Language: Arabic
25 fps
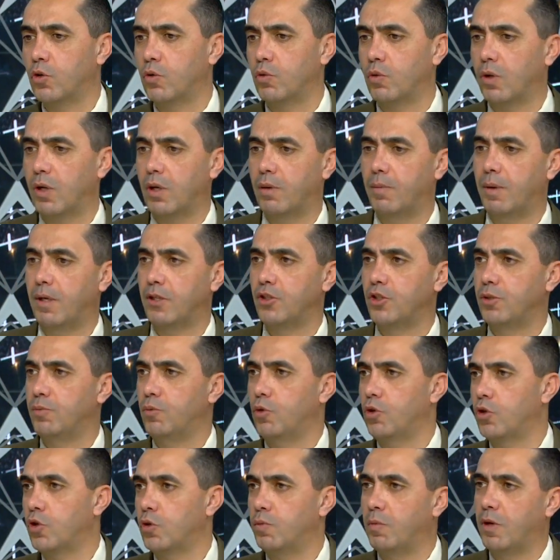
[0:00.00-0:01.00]
والله مع
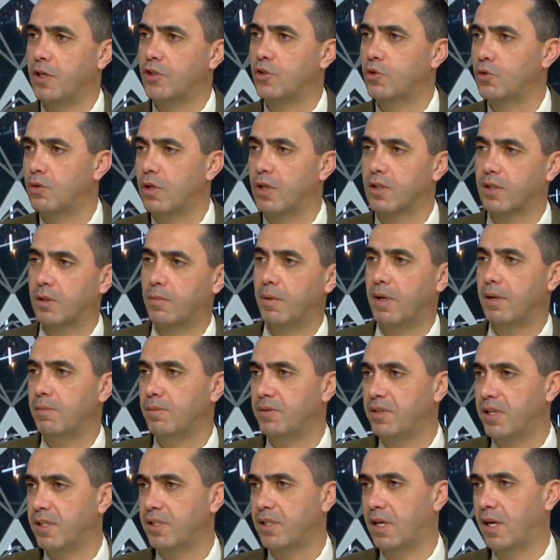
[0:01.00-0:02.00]
جيبوتي ومع السودان طب انا
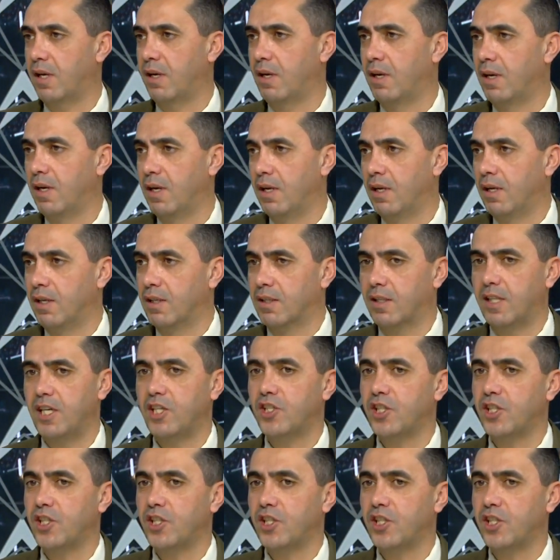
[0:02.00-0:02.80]
بدي ازعل ليش